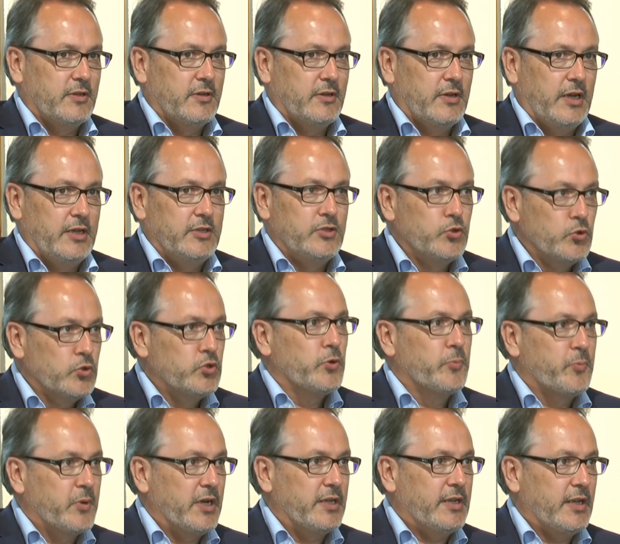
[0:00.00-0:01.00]
äh, einen
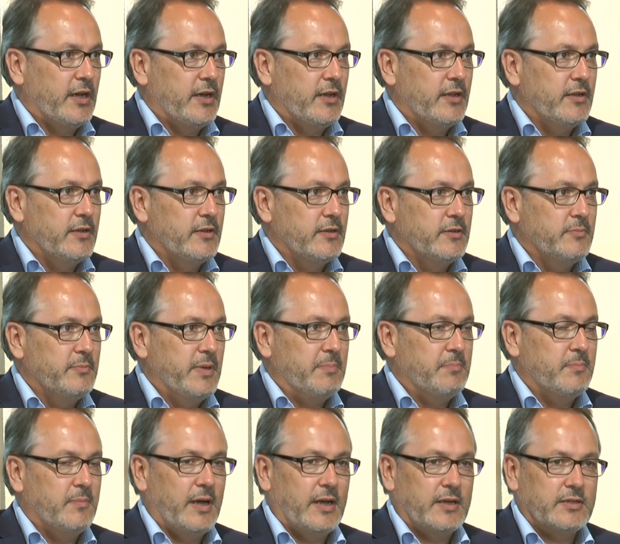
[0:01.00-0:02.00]
YouTube-Kanal,
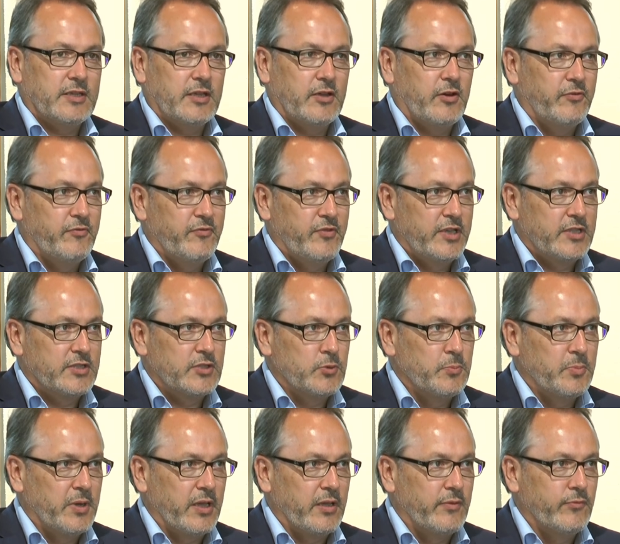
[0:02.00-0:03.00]
Mappen Markt dich auf den Weg zu
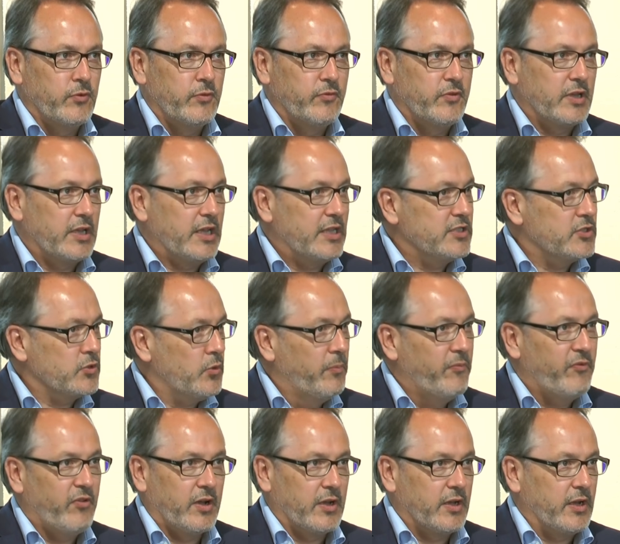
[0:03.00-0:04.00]
bringen, wo wir ganz
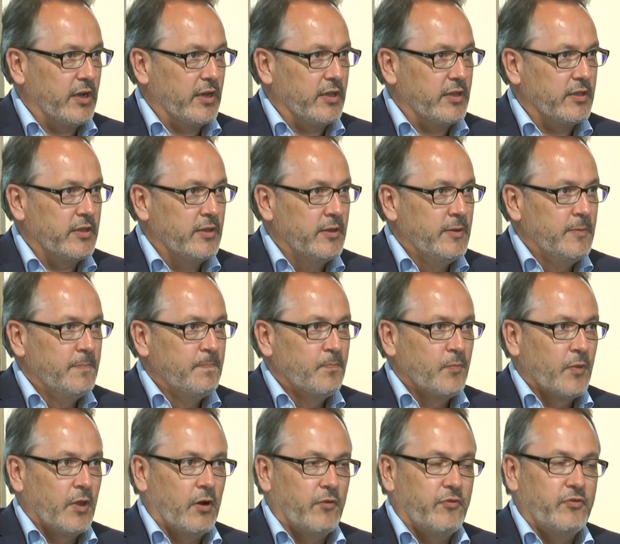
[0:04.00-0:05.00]
umfangreich
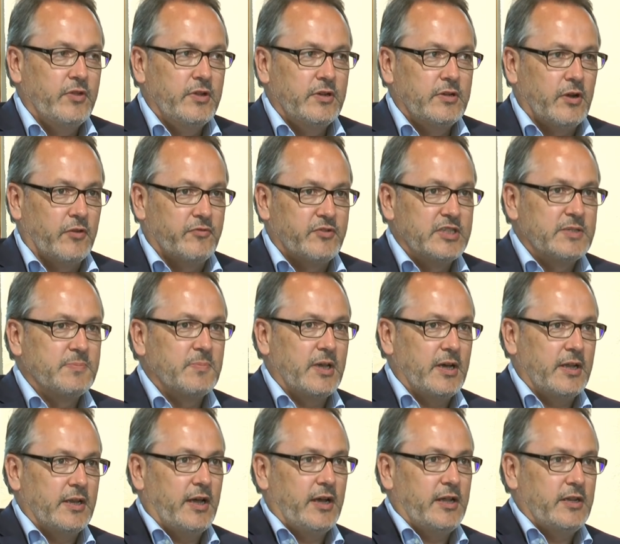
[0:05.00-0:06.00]
auf, vielen, auf diesem
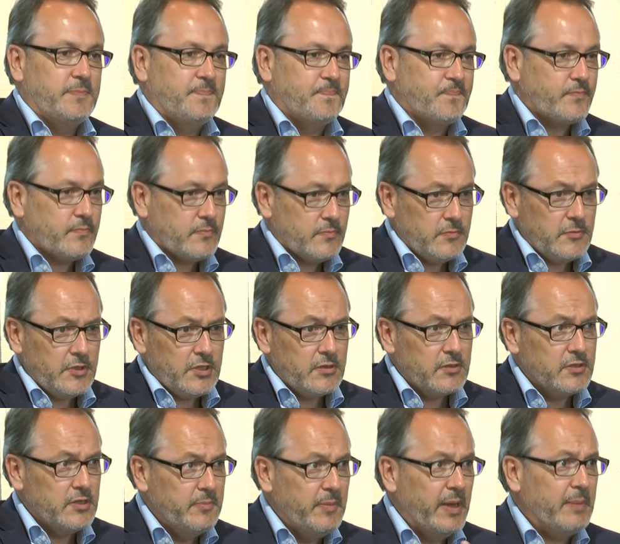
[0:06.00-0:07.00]
Kanal
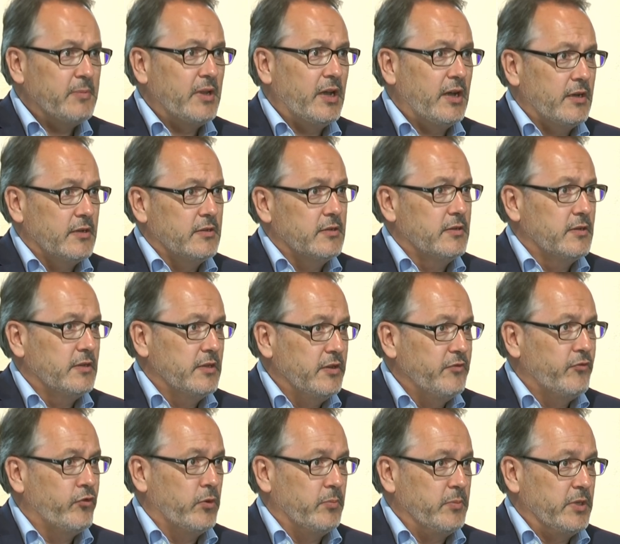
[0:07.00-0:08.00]
die Mapner äh,
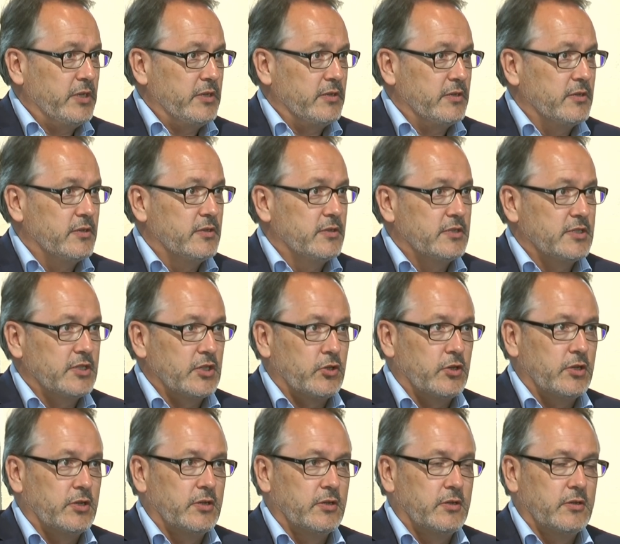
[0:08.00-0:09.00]
informieren. Äh, sie
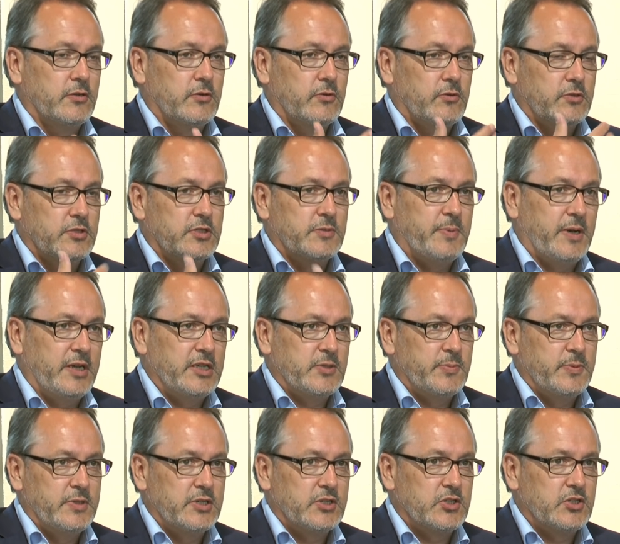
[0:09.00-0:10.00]
können uns
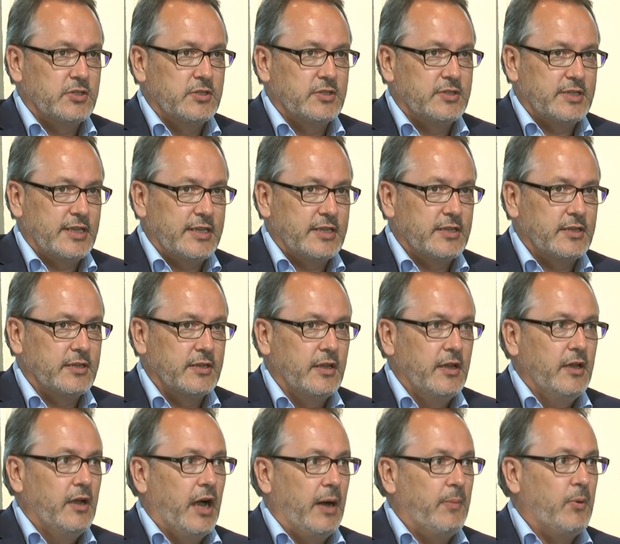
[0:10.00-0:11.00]
Beispiele senden,
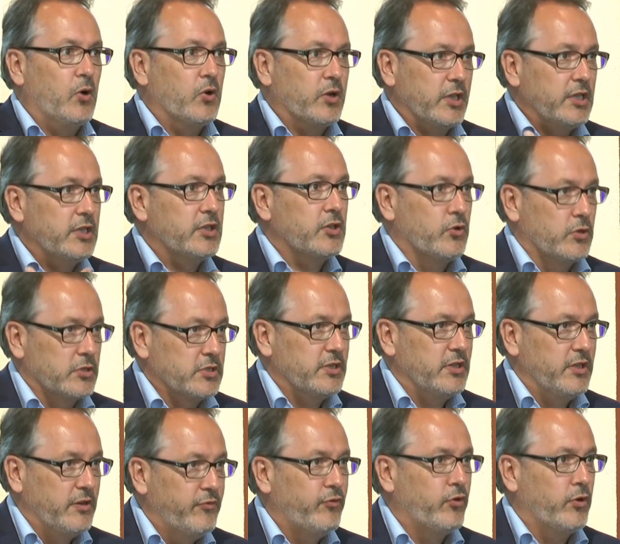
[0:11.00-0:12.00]
aber auch ich konnte
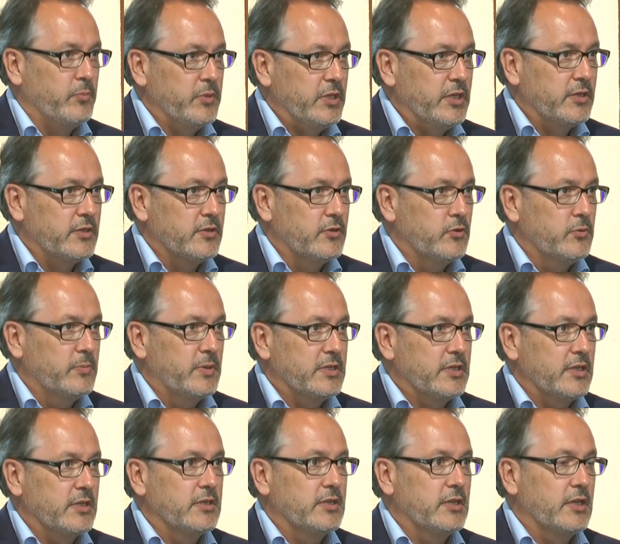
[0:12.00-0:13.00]
informieren über Dinge,